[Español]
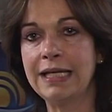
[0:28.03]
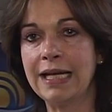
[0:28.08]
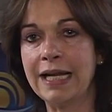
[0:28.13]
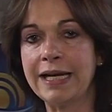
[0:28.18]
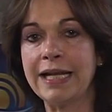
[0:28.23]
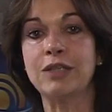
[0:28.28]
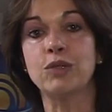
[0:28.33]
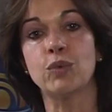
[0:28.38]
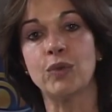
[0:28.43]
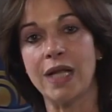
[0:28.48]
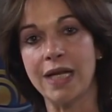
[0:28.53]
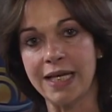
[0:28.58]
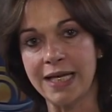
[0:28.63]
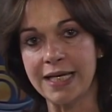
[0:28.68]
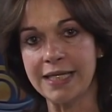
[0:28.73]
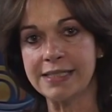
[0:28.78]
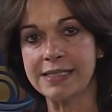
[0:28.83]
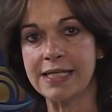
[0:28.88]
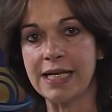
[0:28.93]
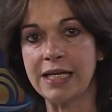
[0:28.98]

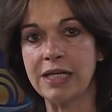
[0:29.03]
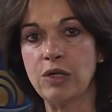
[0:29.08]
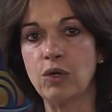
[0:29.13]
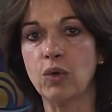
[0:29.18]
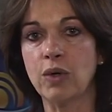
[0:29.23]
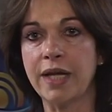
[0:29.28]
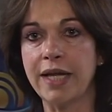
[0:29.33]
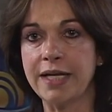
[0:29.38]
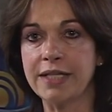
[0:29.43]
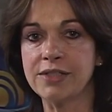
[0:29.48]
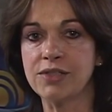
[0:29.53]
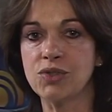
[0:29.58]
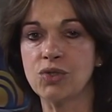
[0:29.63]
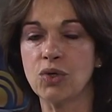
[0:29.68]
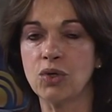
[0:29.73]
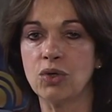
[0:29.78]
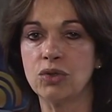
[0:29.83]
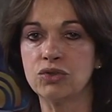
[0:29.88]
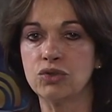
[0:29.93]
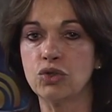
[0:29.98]
naturaleza y lo que es
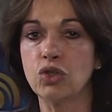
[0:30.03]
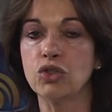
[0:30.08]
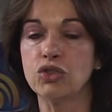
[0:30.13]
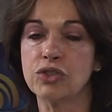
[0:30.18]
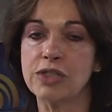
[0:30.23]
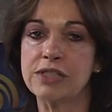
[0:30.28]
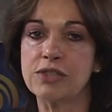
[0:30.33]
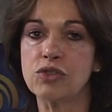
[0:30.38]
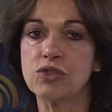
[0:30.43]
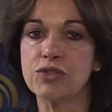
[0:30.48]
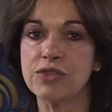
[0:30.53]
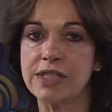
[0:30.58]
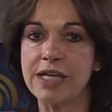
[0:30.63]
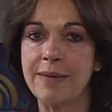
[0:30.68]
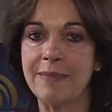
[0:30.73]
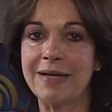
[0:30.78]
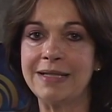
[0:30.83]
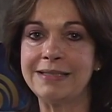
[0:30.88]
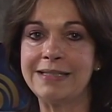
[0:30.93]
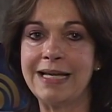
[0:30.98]
todos estos
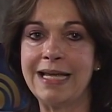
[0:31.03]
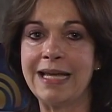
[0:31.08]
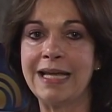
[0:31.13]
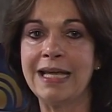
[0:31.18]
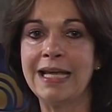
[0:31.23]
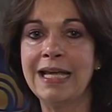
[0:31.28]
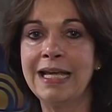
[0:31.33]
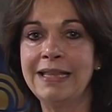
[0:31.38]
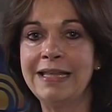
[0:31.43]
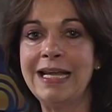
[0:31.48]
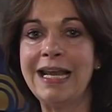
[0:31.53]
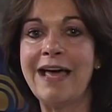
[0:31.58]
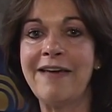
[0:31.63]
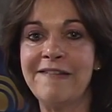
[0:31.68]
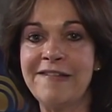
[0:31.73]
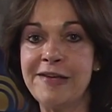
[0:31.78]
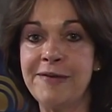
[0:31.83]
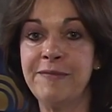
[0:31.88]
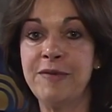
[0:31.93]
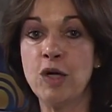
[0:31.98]
temas de la
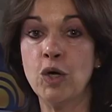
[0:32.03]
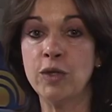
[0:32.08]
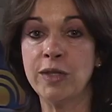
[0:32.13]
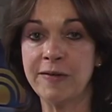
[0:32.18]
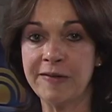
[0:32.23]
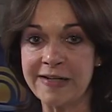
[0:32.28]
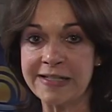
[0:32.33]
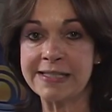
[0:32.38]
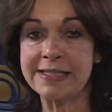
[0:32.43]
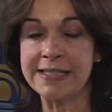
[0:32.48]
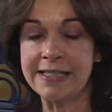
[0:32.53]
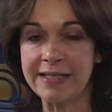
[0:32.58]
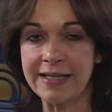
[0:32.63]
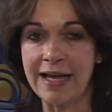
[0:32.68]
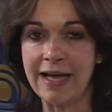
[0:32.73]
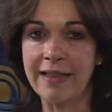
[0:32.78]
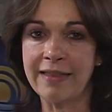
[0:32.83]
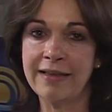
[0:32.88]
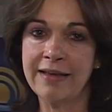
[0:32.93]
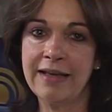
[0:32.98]

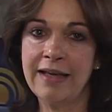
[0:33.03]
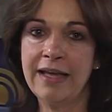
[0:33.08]
biodiversidad.